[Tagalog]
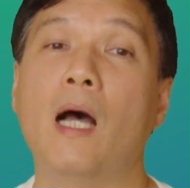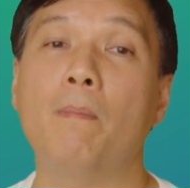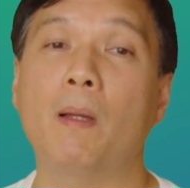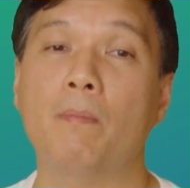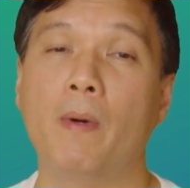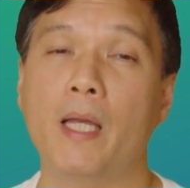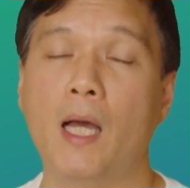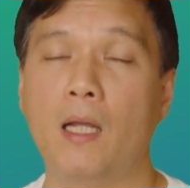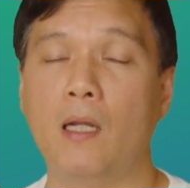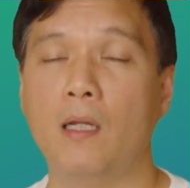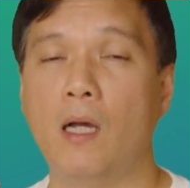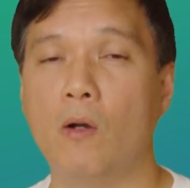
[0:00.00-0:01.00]
dapat
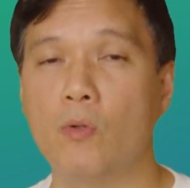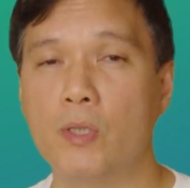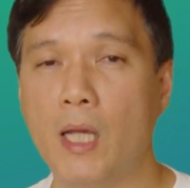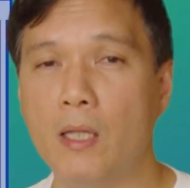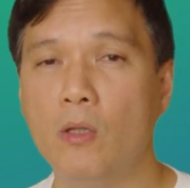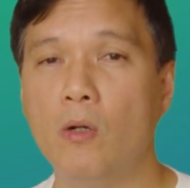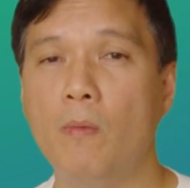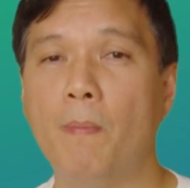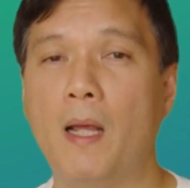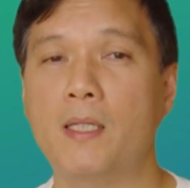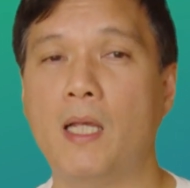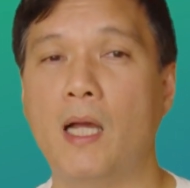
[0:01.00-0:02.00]
bayaran ng akusado
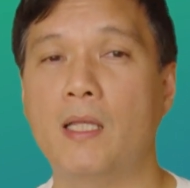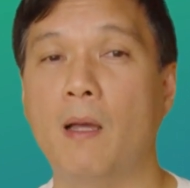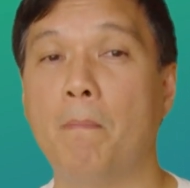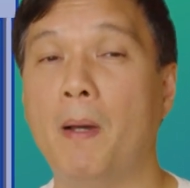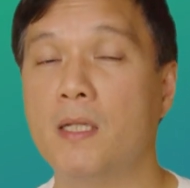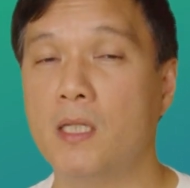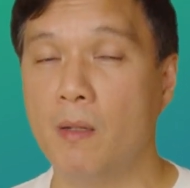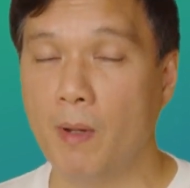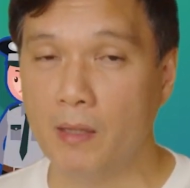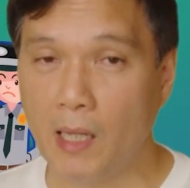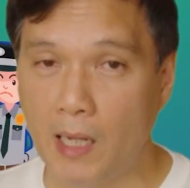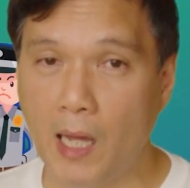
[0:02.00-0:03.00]
para sa kanyang
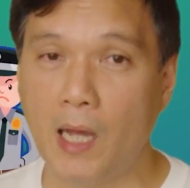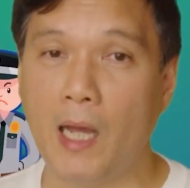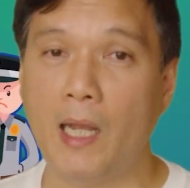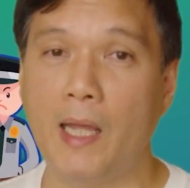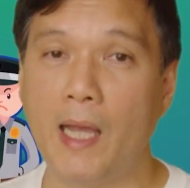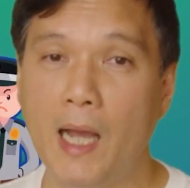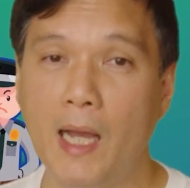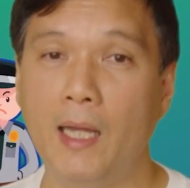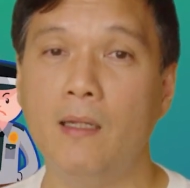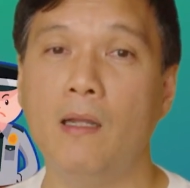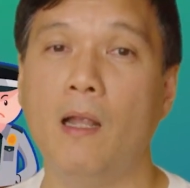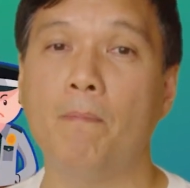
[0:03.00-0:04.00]
pansamantalang
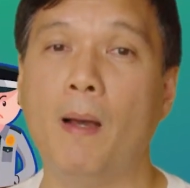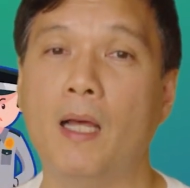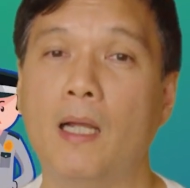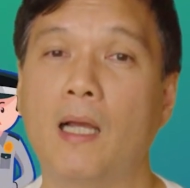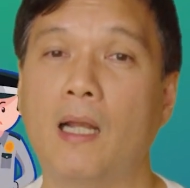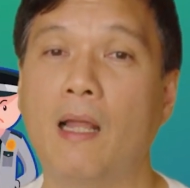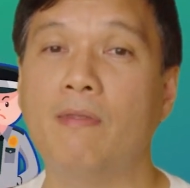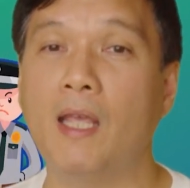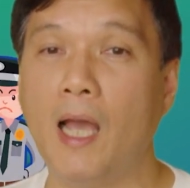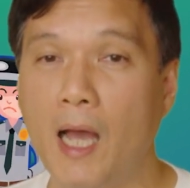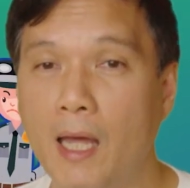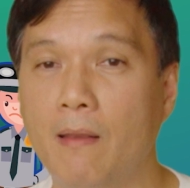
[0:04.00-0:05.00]
kalayaan at para
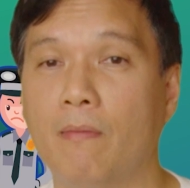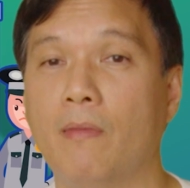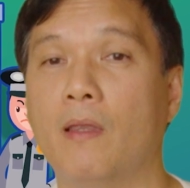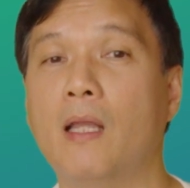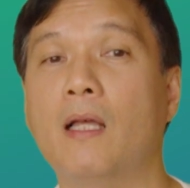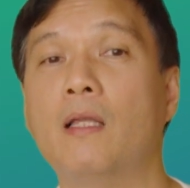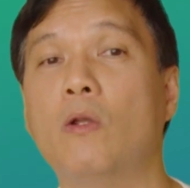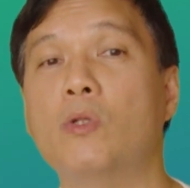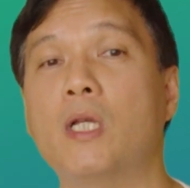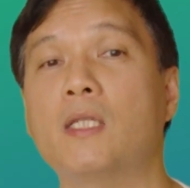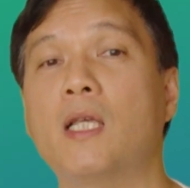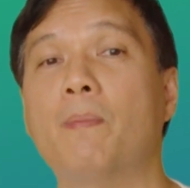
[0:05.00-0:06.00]
garantiyahan dadalo
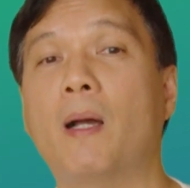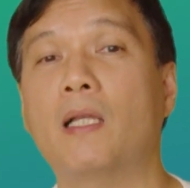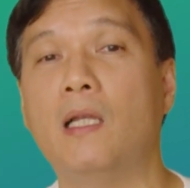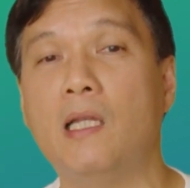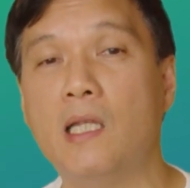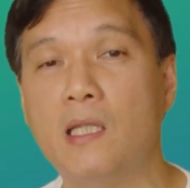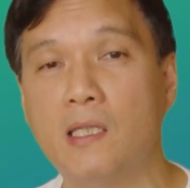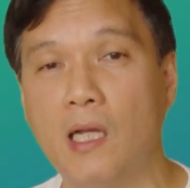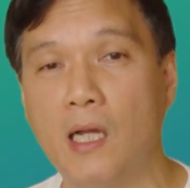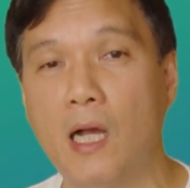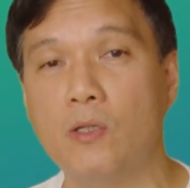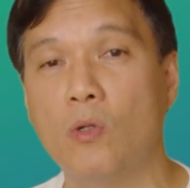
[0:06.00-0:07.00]
siya sa paglilitis
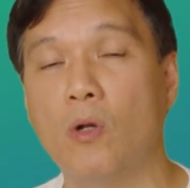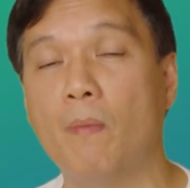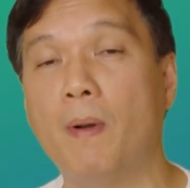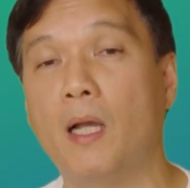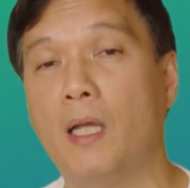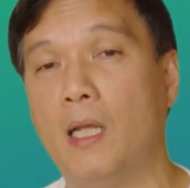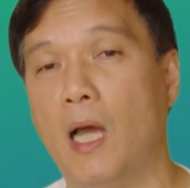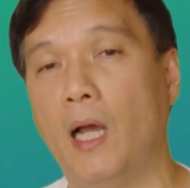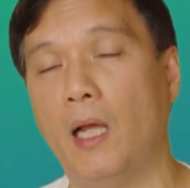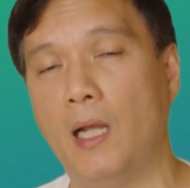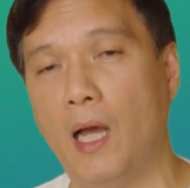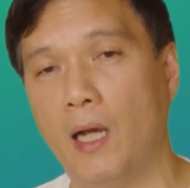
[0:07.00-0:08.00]
ng kaso kapag
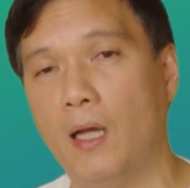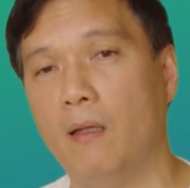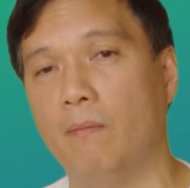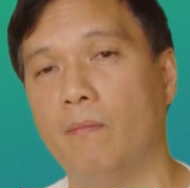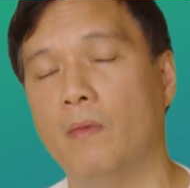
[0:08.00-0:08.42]
kinakailangan.